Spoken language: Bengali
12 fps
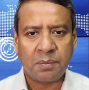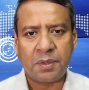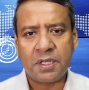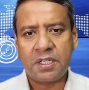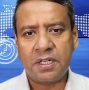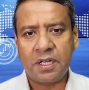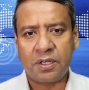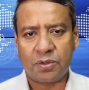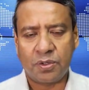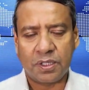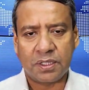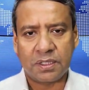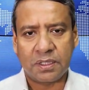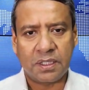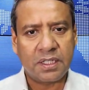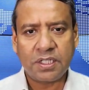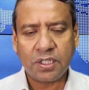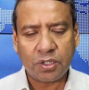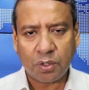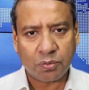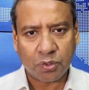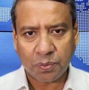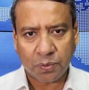প্রেসিডেন্ট হয়েছেন এসে তো আর বড়